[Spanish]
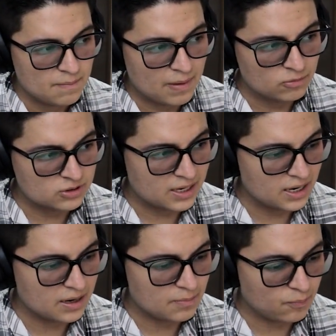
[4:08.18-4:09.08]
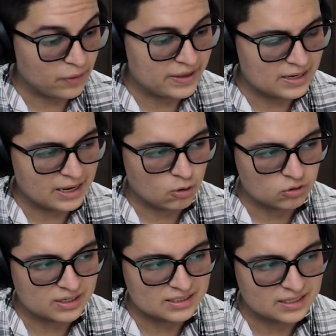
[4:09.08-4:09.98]
vemos que pueden
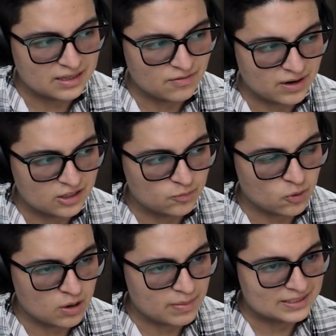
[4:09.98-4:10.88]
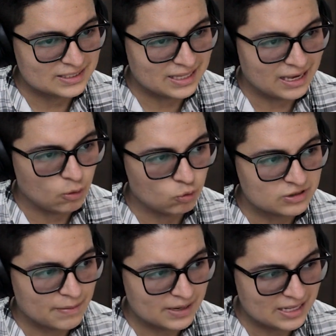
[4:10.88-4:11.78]
encontrarse diferentes problemas de
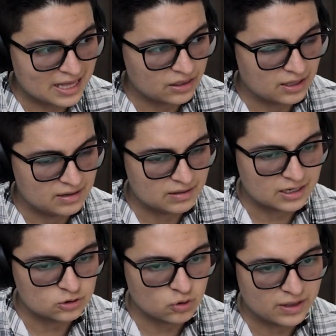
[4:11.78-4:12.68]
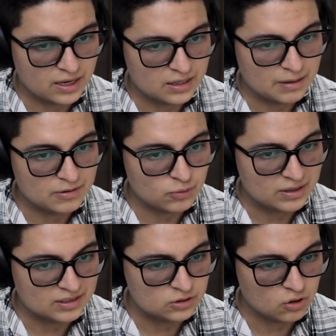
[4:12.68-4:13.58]
usabilidad, en este caso de
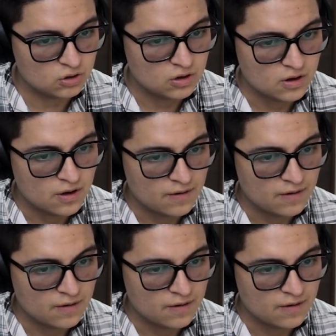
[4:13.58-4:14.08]
visualización